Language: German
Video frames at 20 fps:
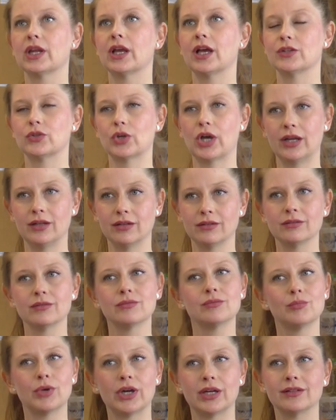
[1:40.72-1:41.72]
Also alle
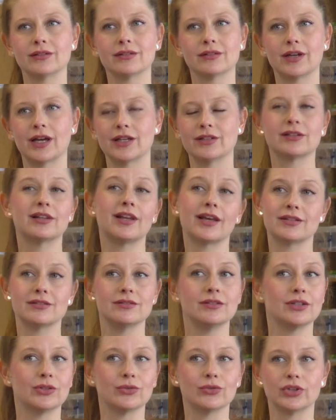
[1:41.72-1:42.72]
meine alle
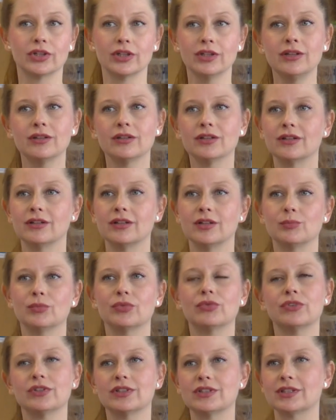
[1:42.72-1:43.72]
Klassen, die ich unterrichte, in denen
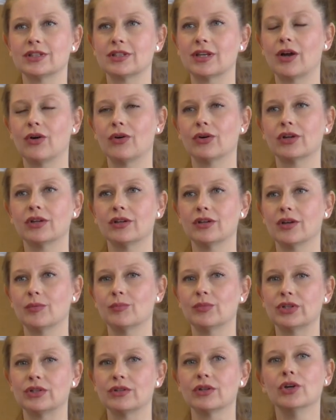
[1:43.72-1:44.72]
befinden sich auch Kinder
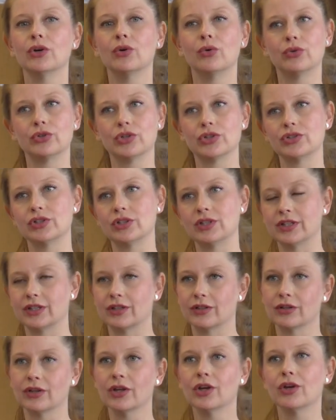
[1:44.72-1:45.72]
mit
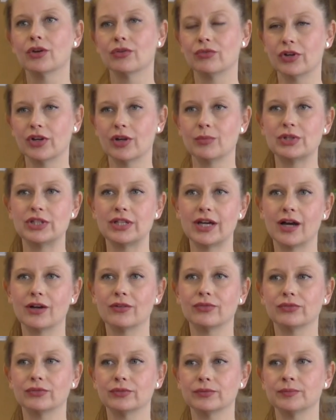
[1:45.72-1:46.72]
unterschiedlichen
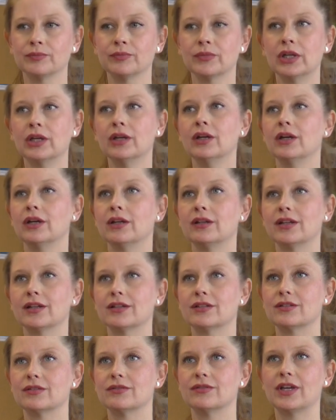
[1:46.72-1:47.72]
Förderbedarfen.
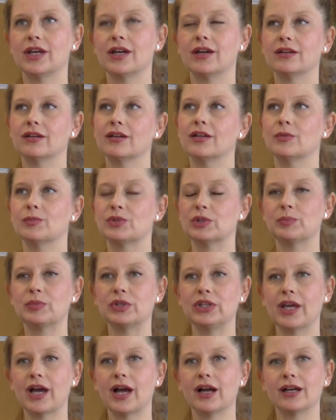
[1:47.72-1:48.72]
Das wären im
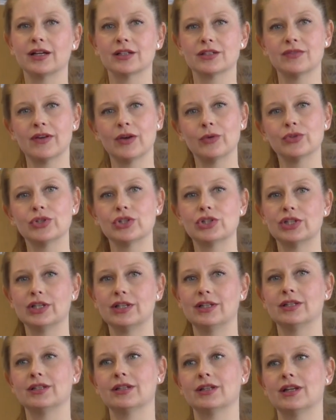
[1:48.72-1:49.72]
siebten Jahrgang zwei
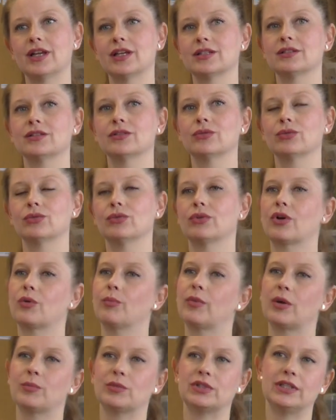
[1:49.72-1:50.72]
unterschiedliche Klassen und
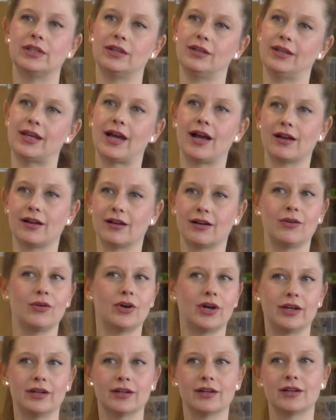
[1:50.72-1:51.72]
nochmal im zehnten Jahrgang
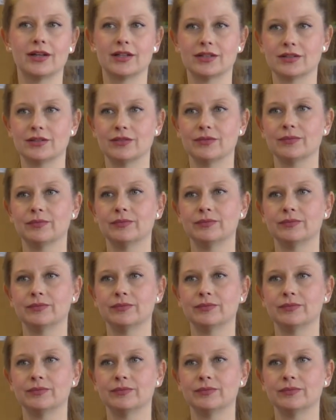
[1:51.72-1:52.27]
auch eine Klasse.